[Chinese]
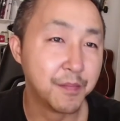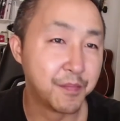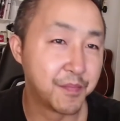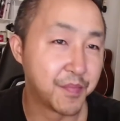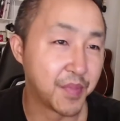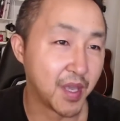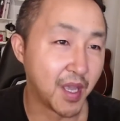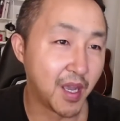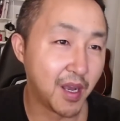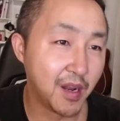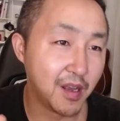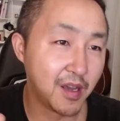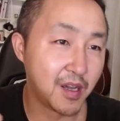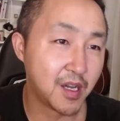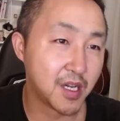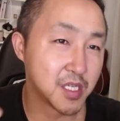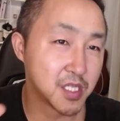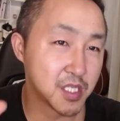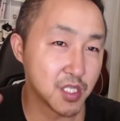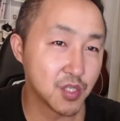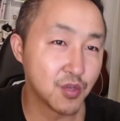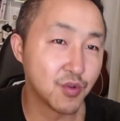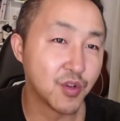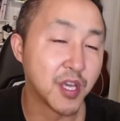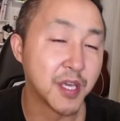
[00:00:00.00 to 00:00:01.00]
别了，
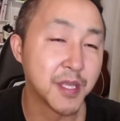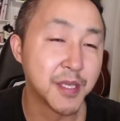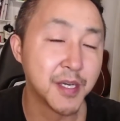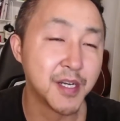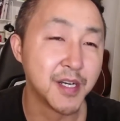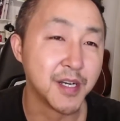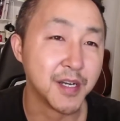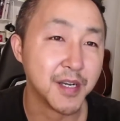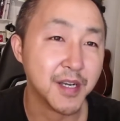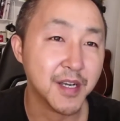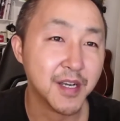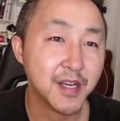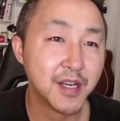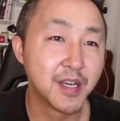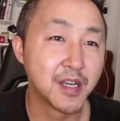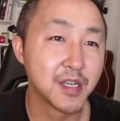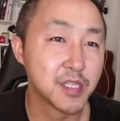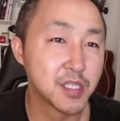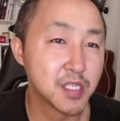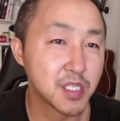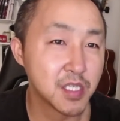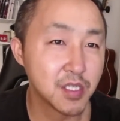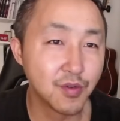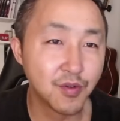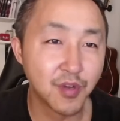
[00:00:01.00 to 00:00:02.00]
斯图雷登啊，
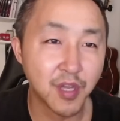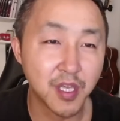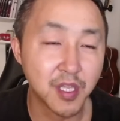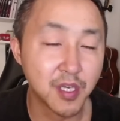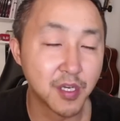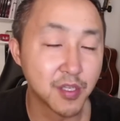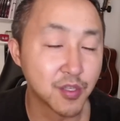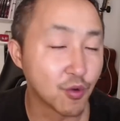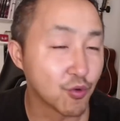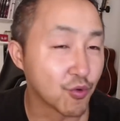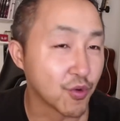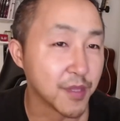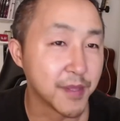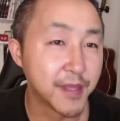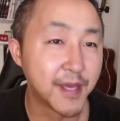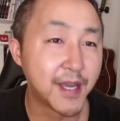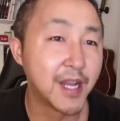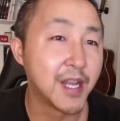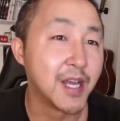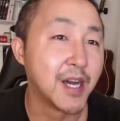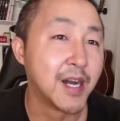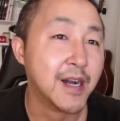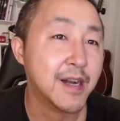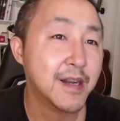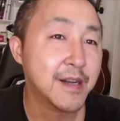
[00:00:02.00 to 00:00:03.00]
斯图雷登都滚蛋
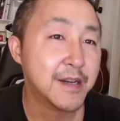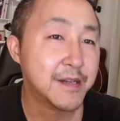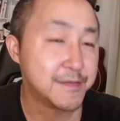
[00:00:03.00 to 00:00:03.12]
了。